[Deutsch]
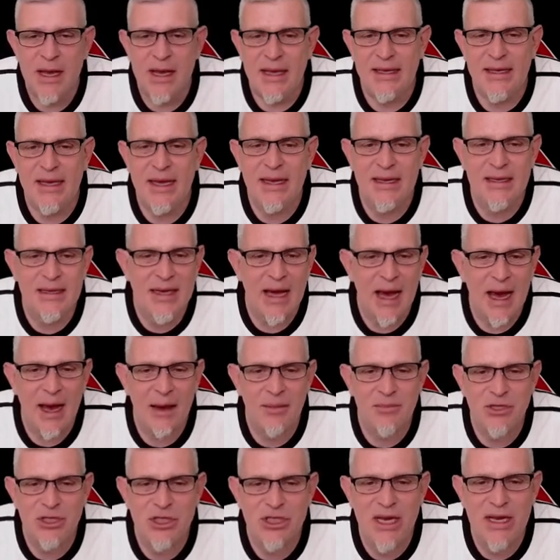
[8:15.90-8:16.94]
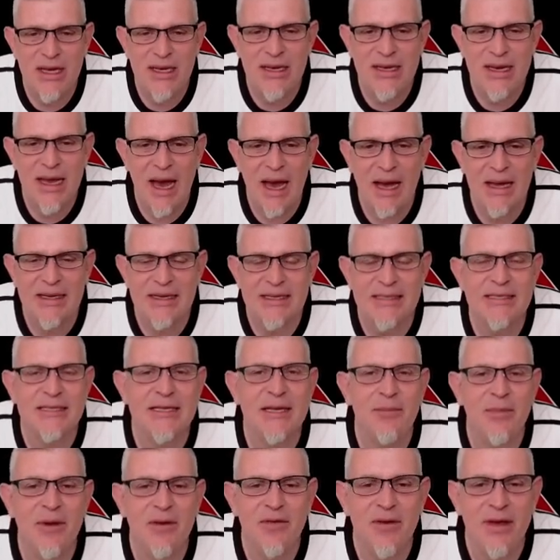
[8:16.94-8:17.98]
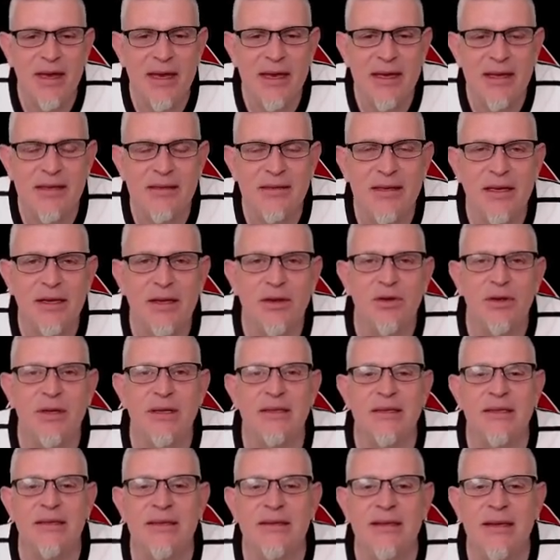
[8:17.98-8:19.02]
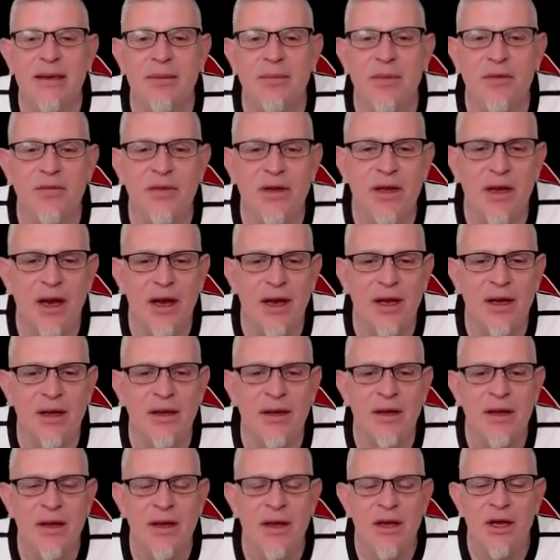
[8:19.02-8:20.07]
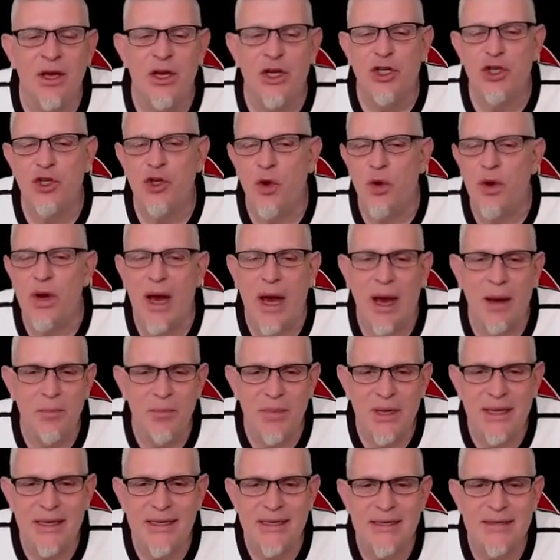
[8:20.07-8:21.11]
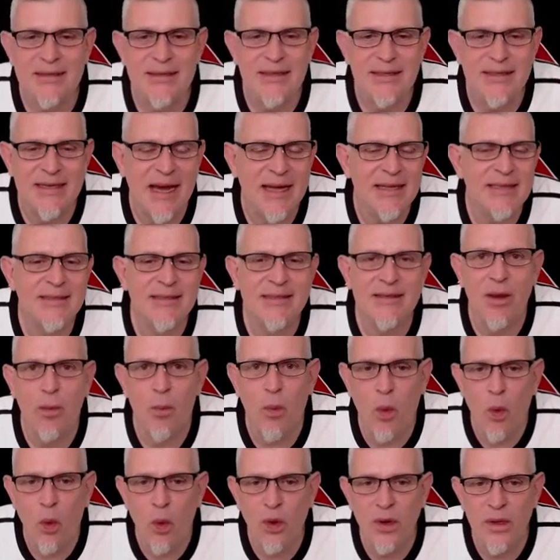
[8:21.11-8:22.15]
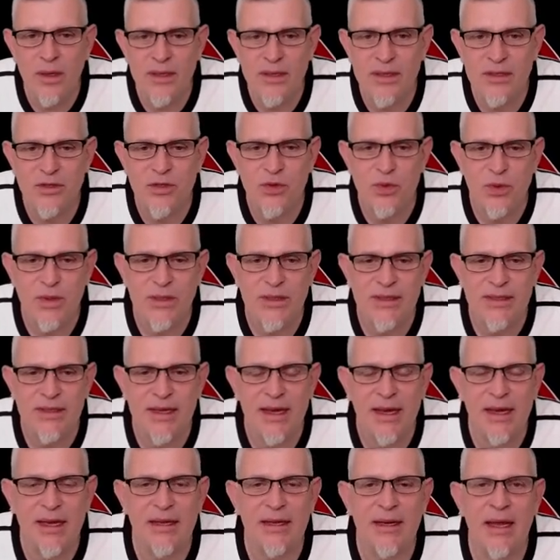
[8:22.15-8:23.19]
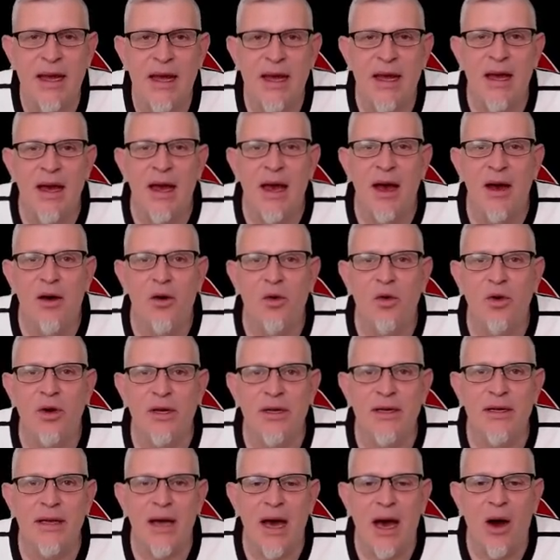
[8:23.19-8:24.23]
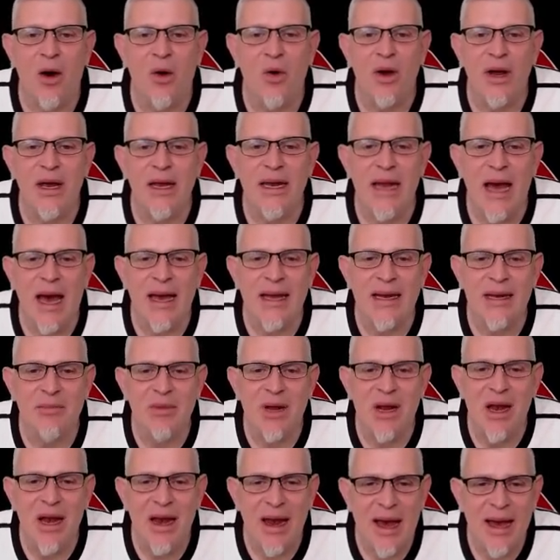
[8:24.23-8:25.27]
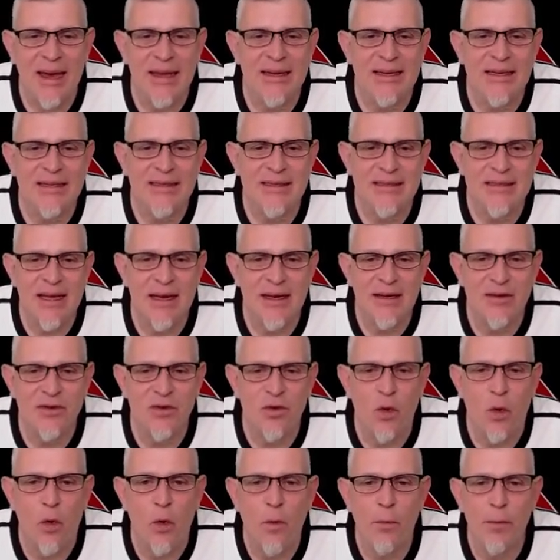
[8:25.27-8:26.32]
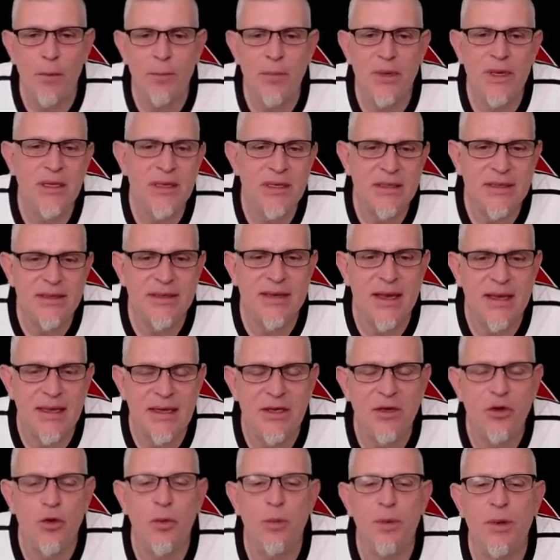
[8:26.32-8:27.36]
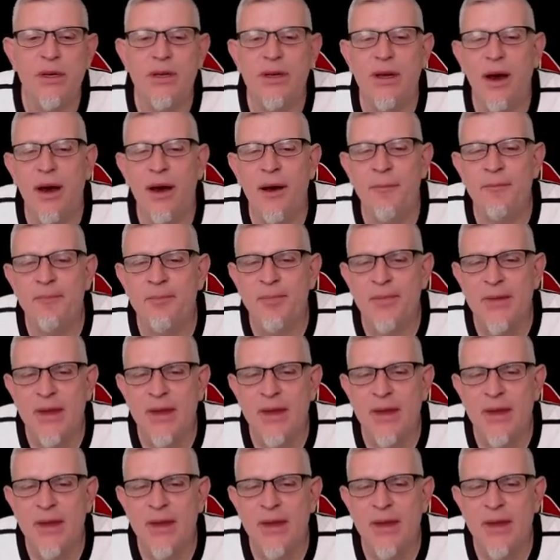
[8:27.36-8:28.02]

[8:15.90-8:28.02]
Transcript: Jeden Abend stehen die anders, die bewegen sich und es ist immer wieder ein schöner Anblick, diesen Tanz der Monde zu sehen. Und auch in einem kleinen Teleskop bietet der Jupiter